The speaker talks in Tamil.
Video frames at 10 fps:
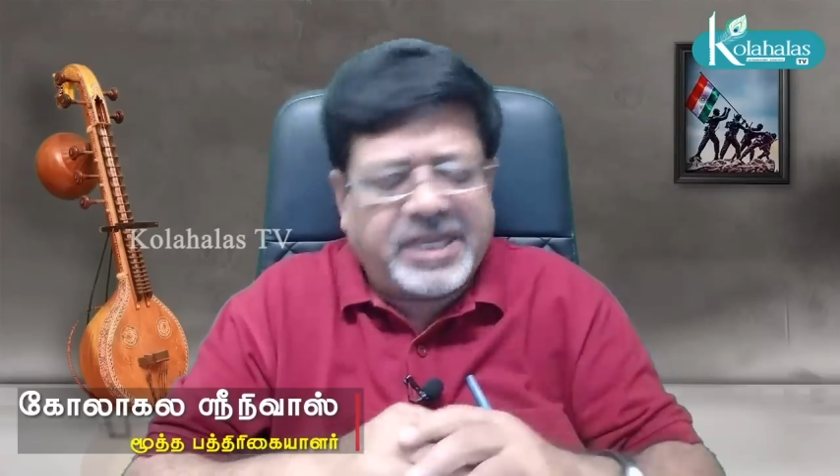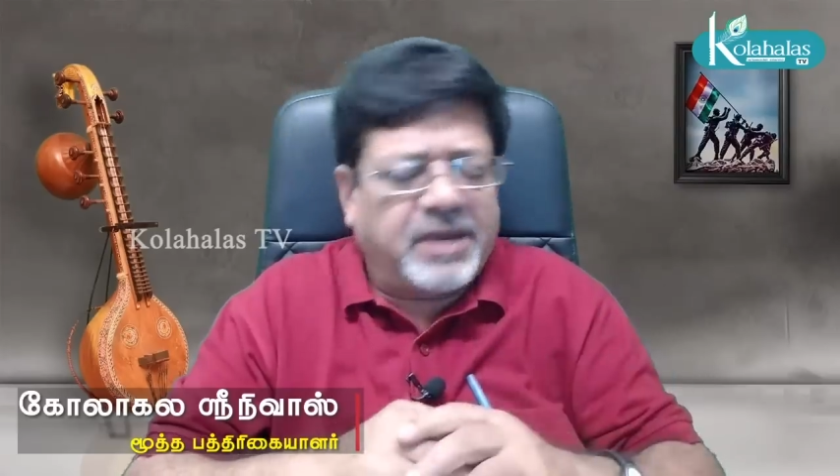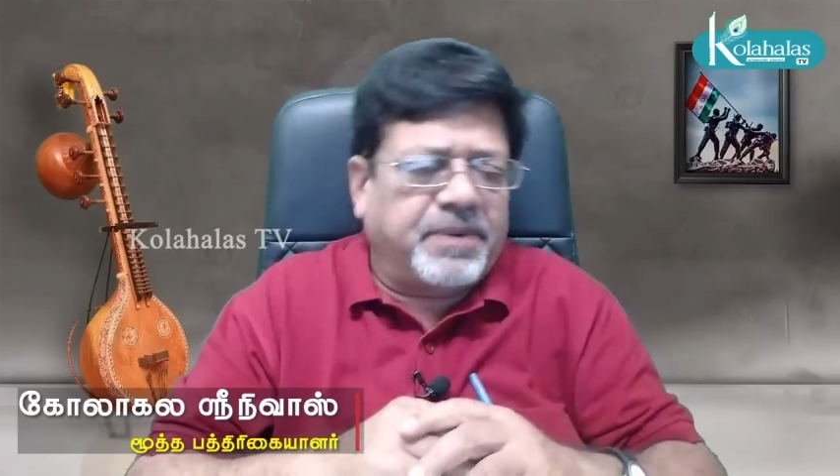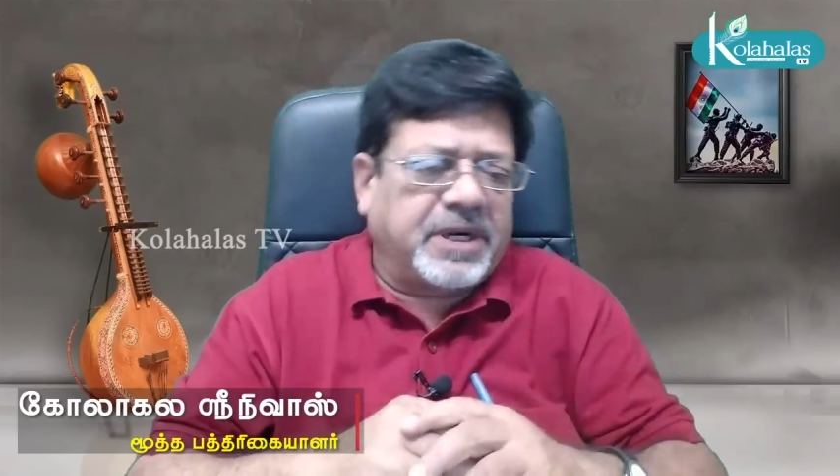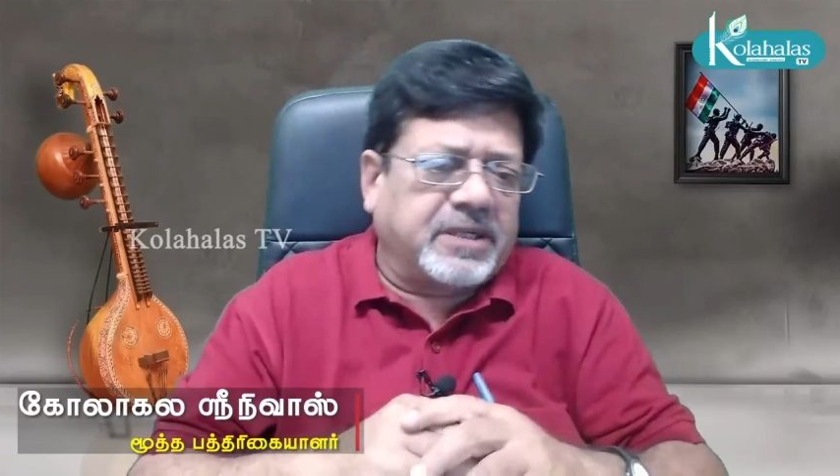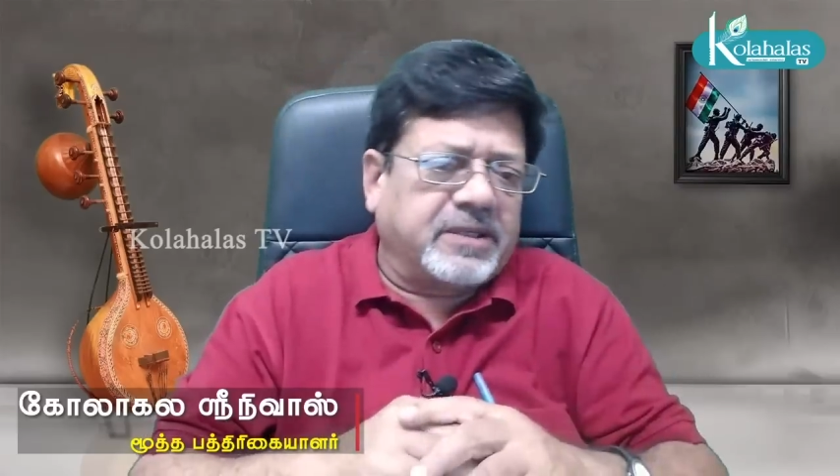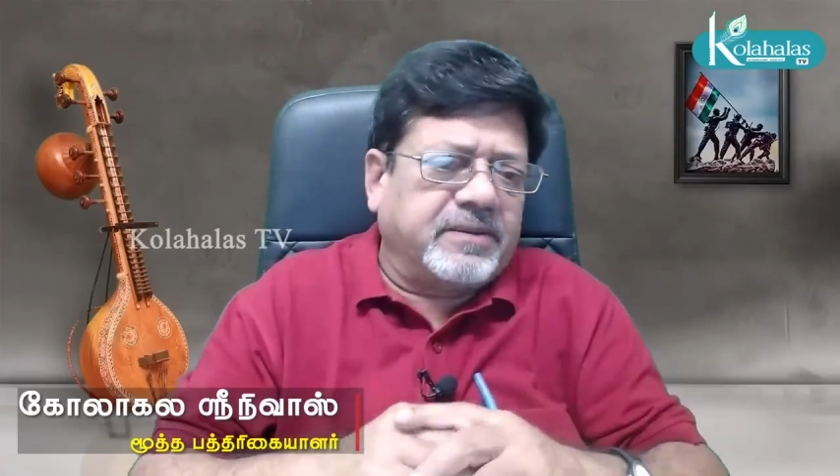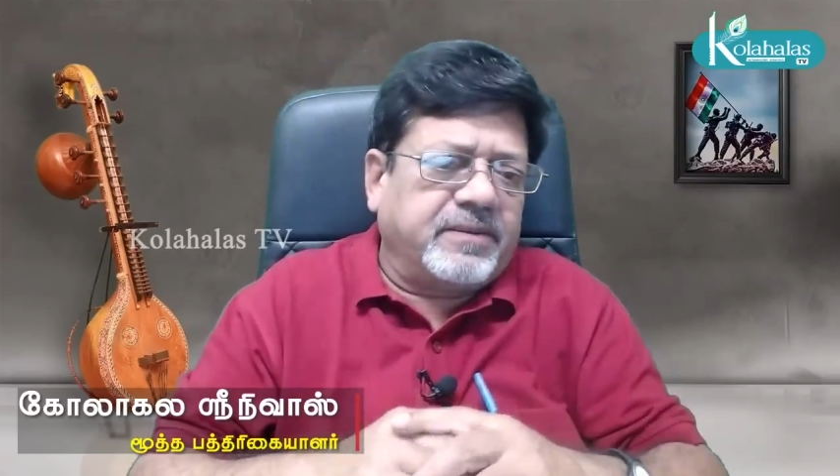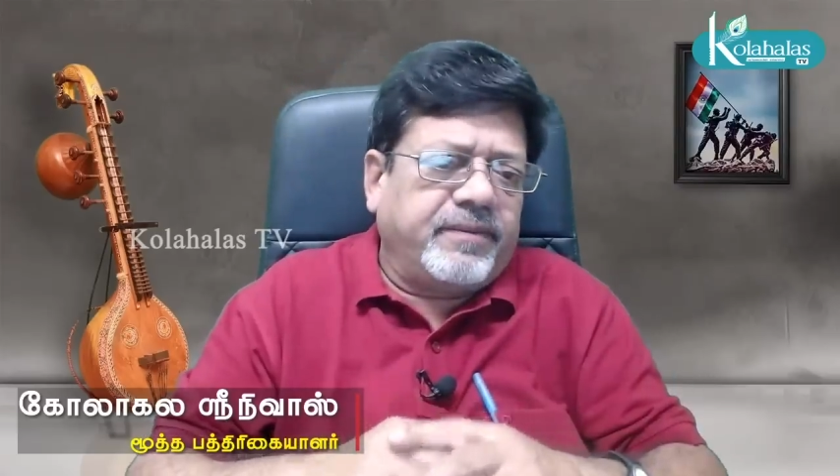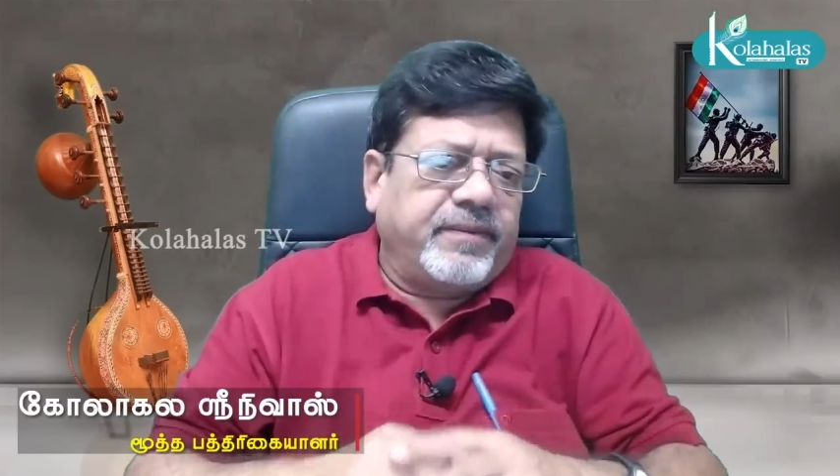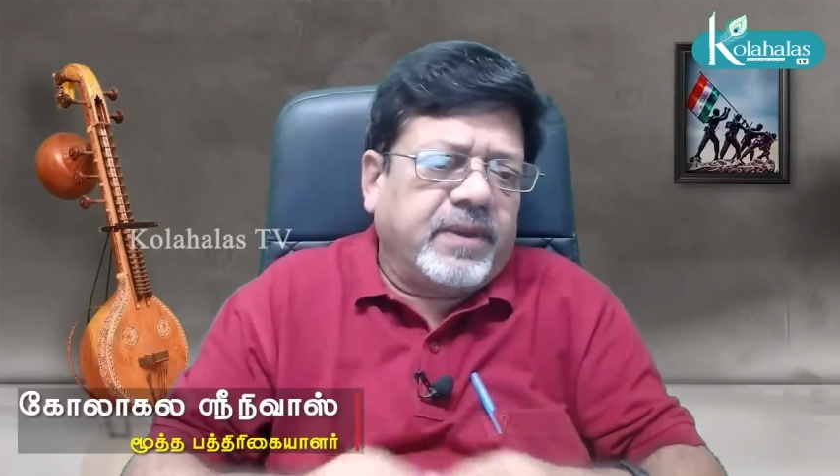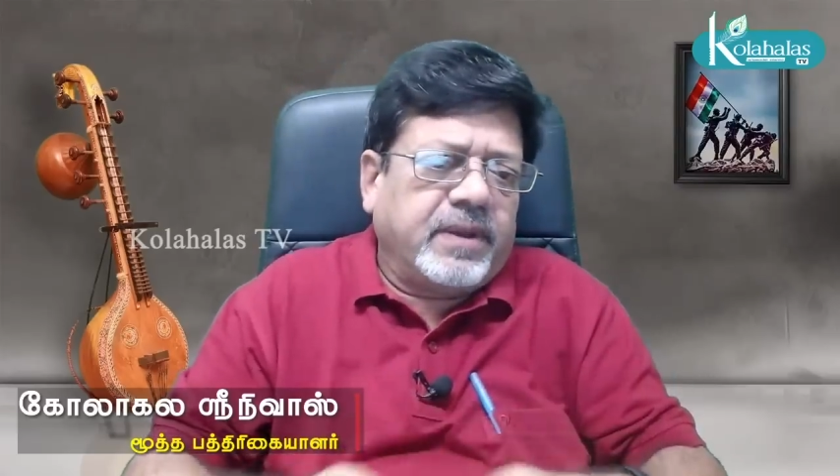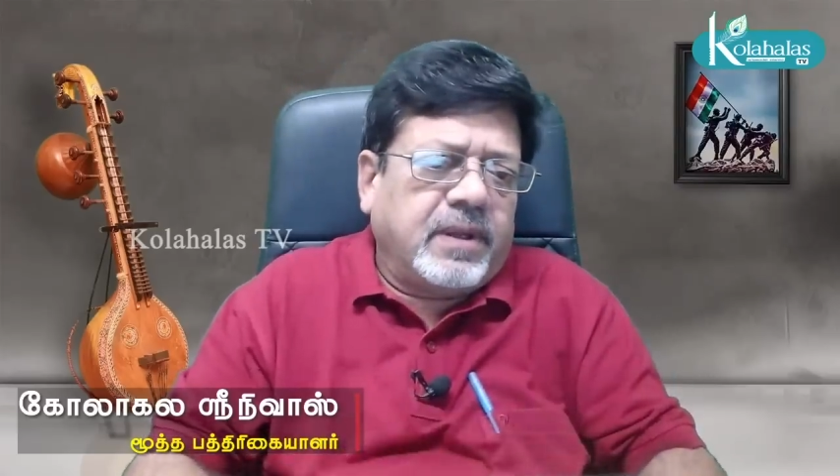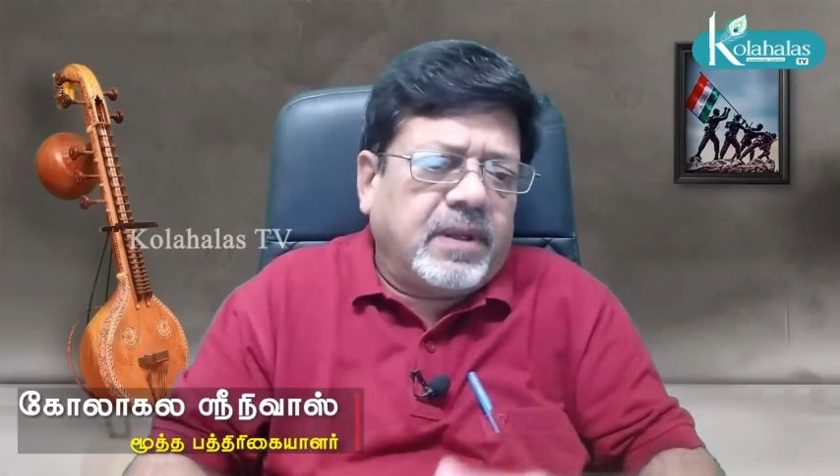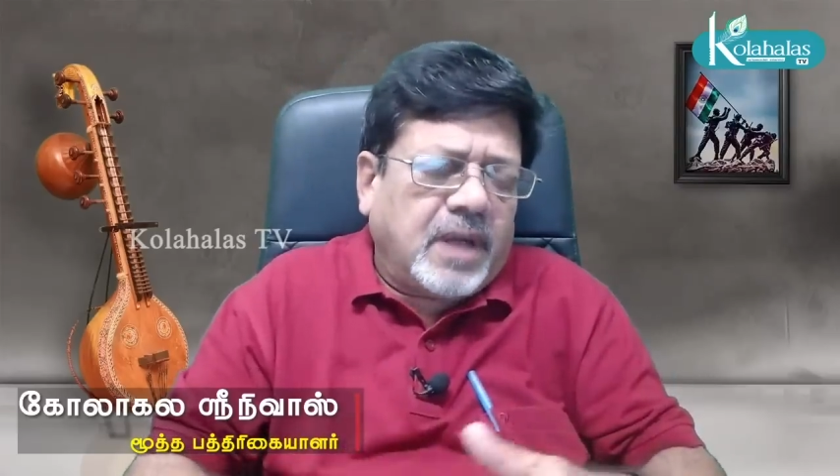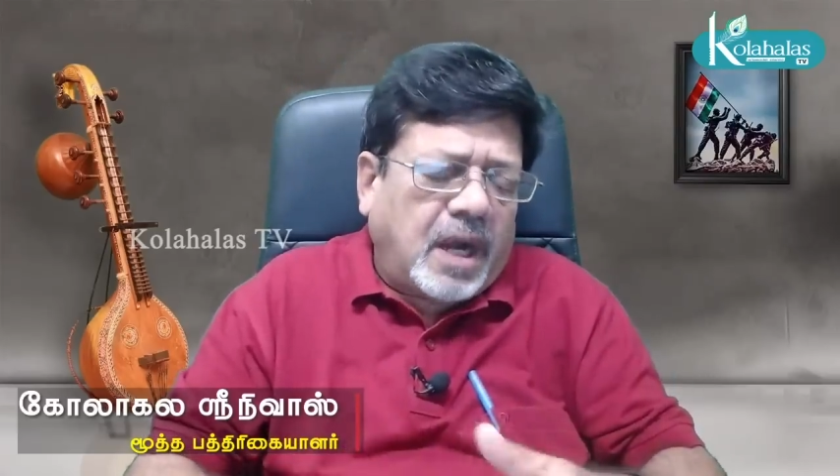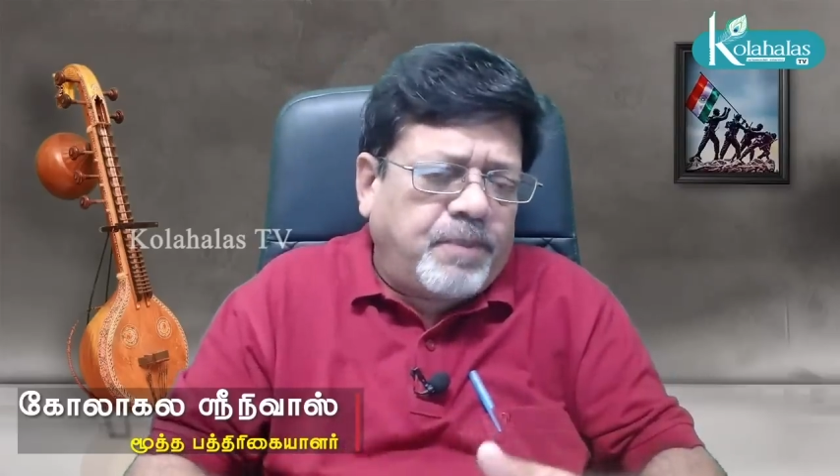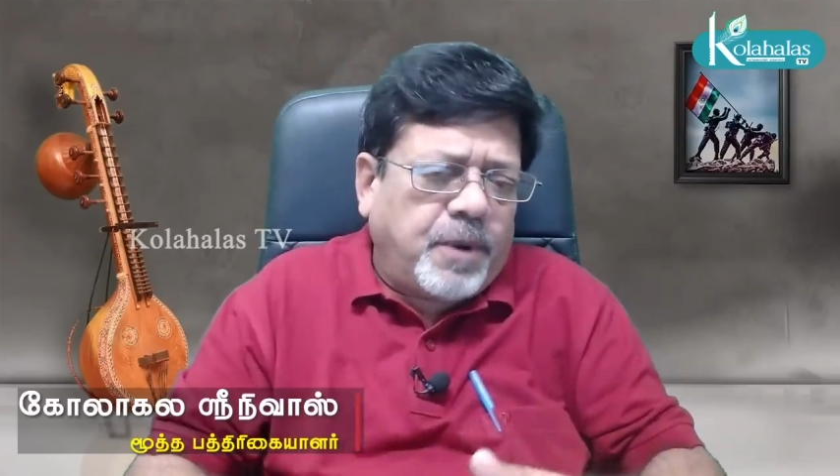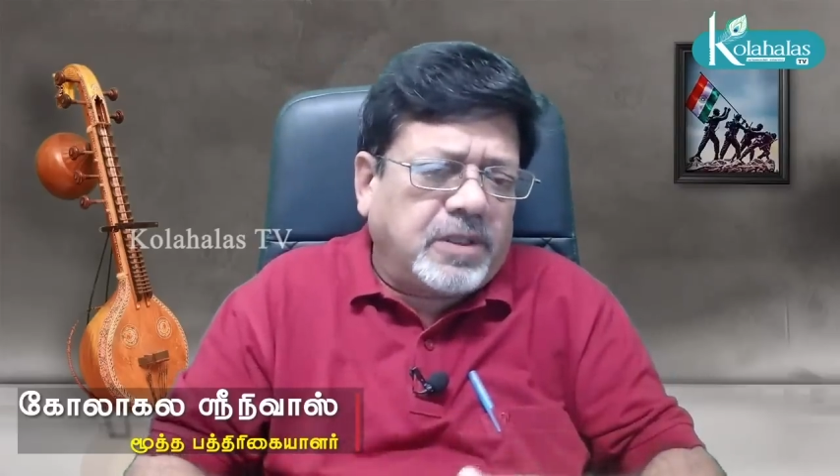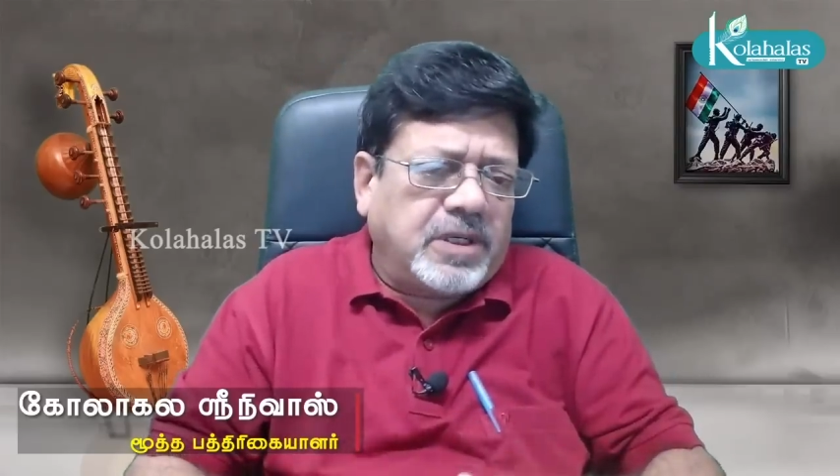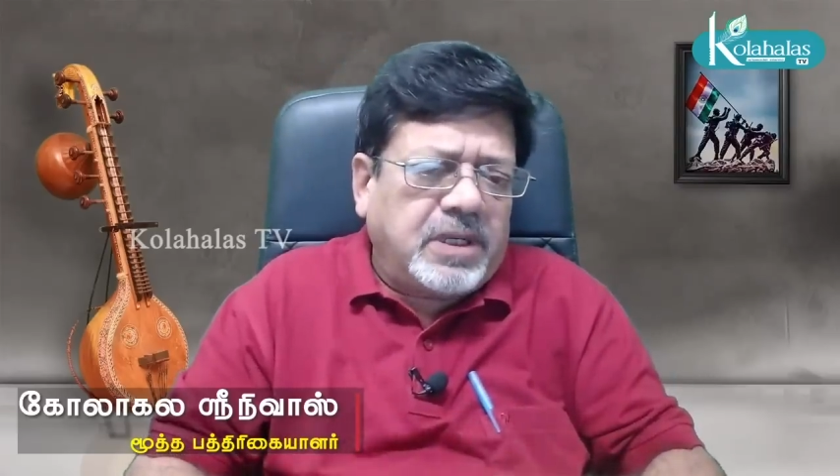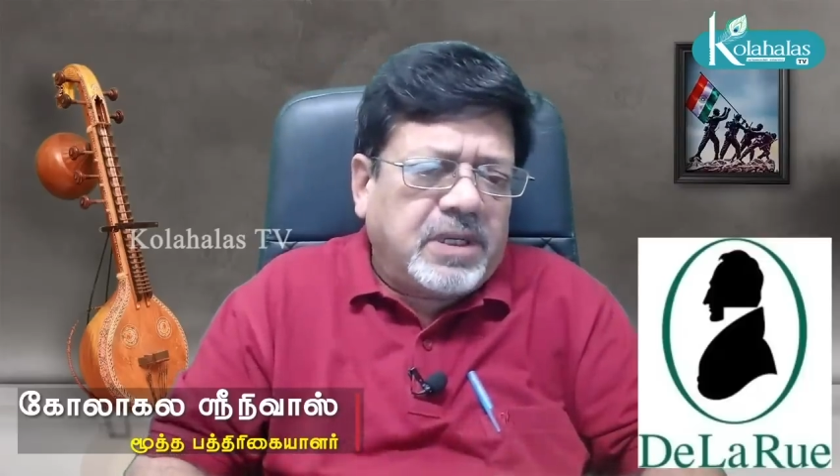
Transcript: செய்யப்பட்டது அப்போது